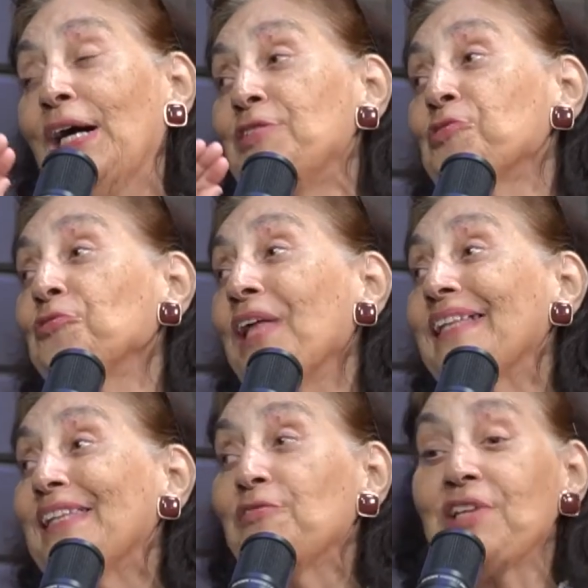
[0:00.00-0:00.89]
antes do
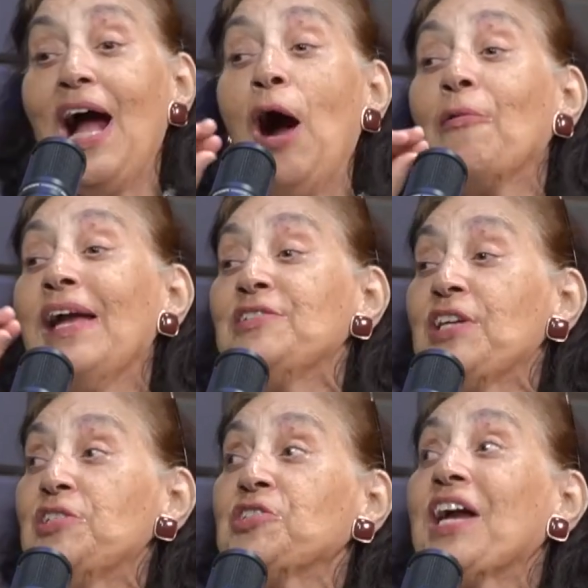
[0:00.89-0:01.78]
Natal, já, alguém
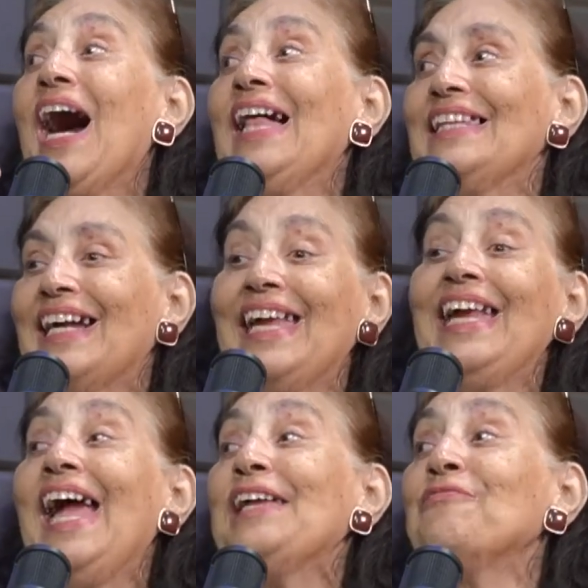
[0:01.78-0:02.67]
já escala.
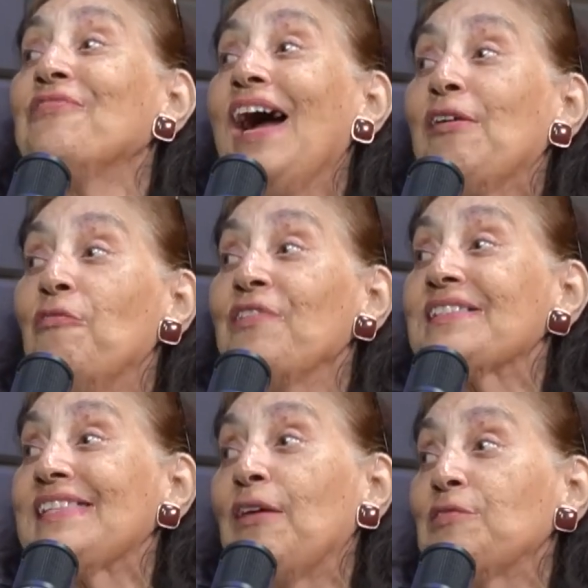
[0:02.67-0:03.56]
Quem é que vai
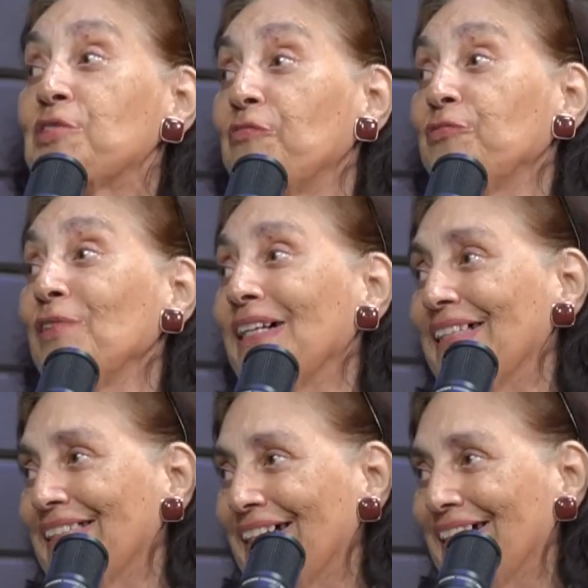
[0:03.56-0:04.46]
conversar com a tia
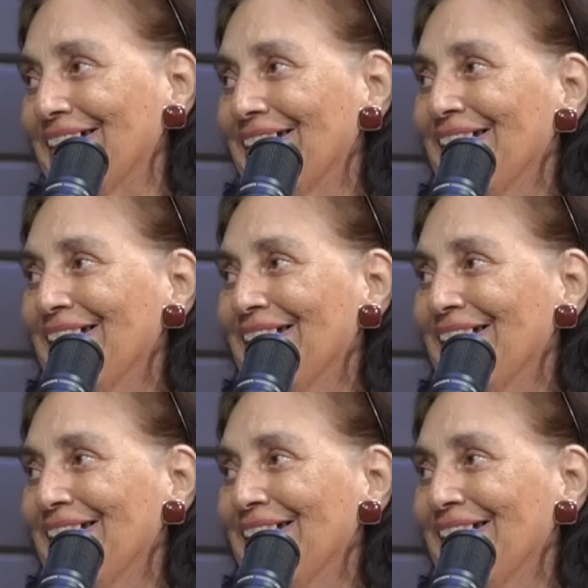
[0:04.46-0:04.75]
Fulana?